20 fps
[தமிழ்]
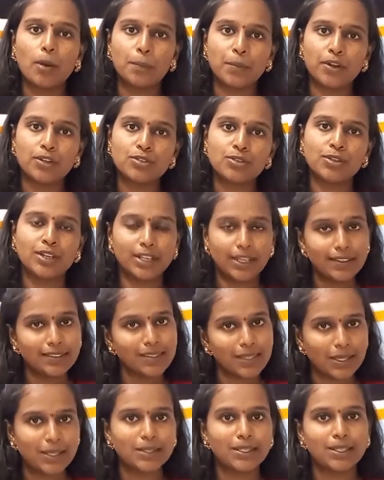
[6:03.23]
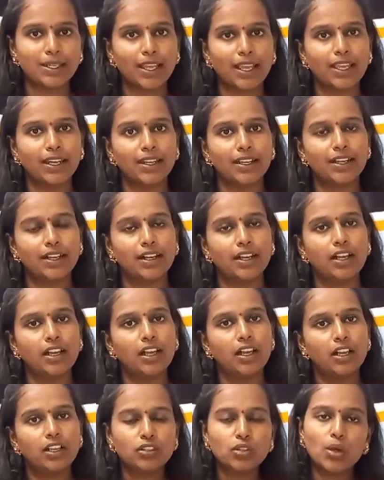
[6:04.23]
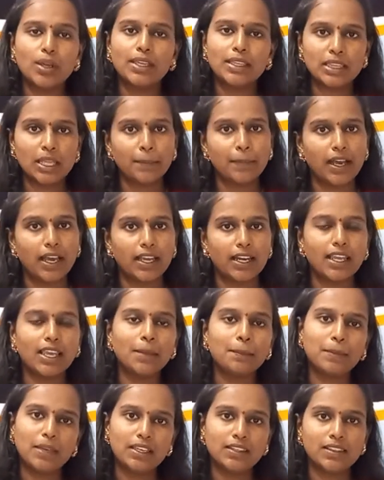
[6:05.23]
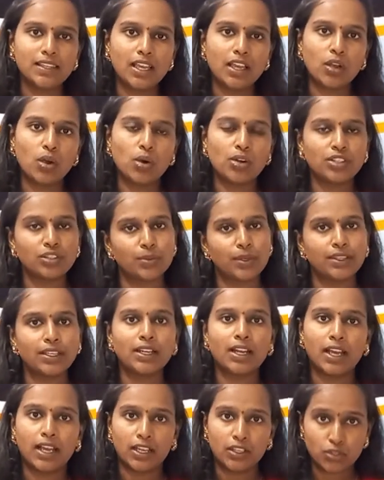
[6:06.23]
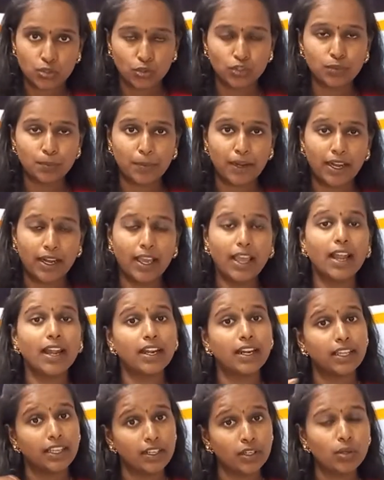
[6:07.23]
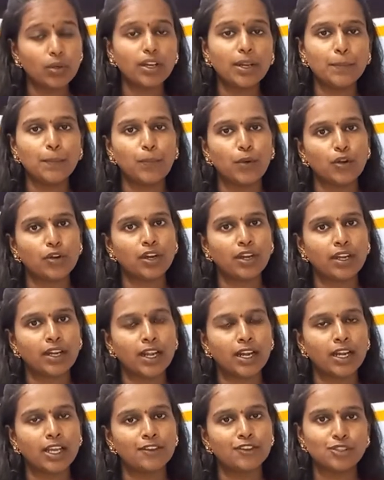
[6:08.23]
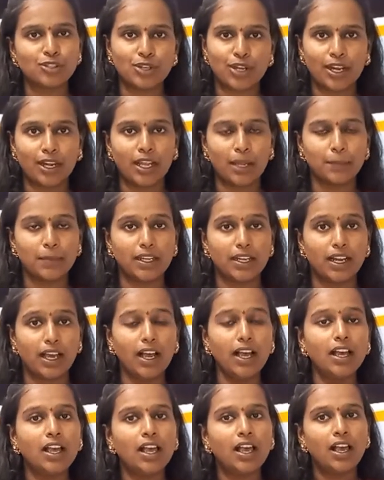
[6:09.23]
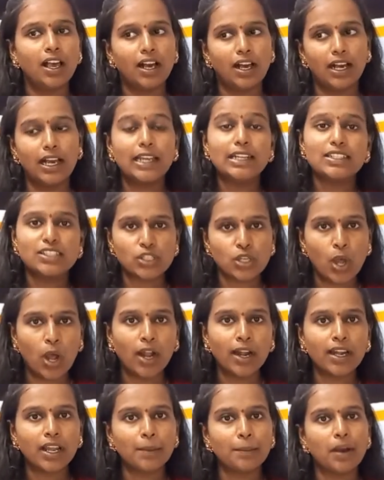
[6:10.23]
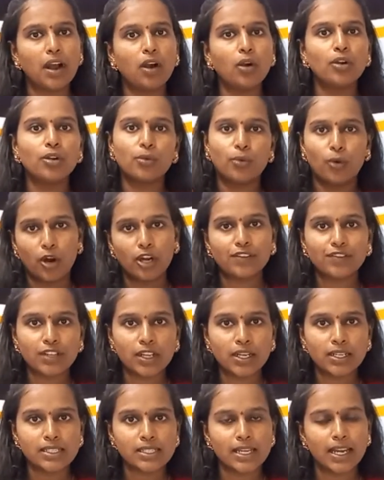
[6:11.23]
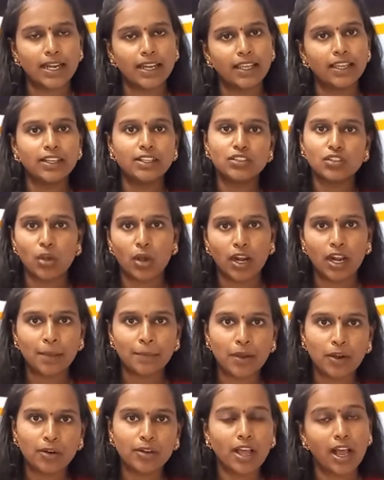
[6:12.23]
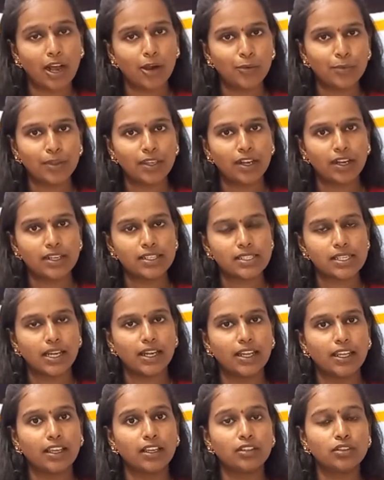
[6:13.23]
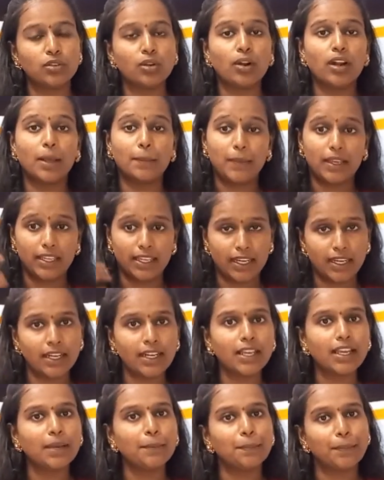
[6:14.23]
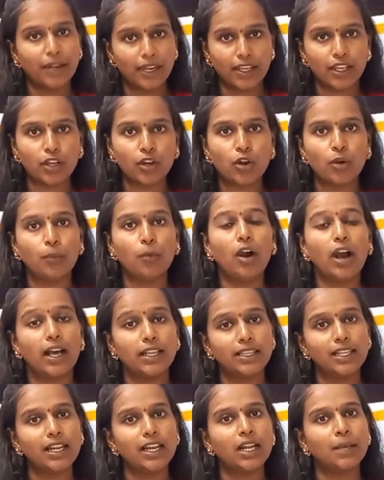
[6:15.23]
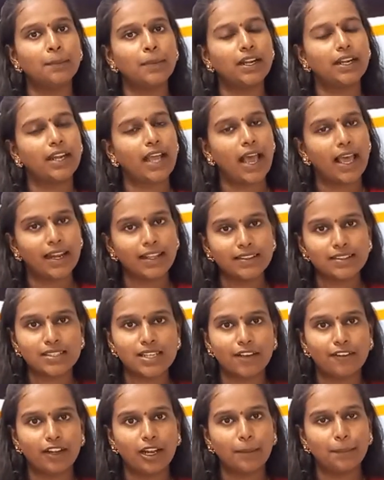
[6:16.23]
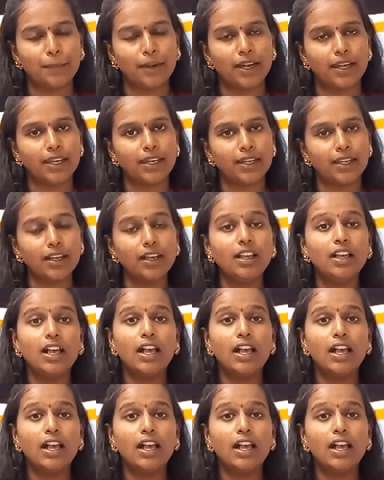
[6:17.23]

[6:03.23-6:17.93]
ஆப்பர்ச்சுனிட்டிஸ் இருந்துகிட்டே இருக்குது ஸோ இந்த மாதிரி பிசிஏ கோர்ஸ் வந்து நான் சூஸ் பண்ணேன் அண்ட் இன்னொரு இம்பார்ட்டண்ட்டான விஷயம் என்ன அப்படின்னா இட்ஸ் நாட் அபவுட் வாட் வி ஆர் ஸ்டடிங் இட்ஸ் ஆல் அபவுட் ஹவ் வி ஆர் ஸ்டடிங் ஸோ நம்ம என்ன படிக்கிறோமோ அதில் நம்ம டேலண்ட்ஸ் டெவலப் பண்ணிவிட்டு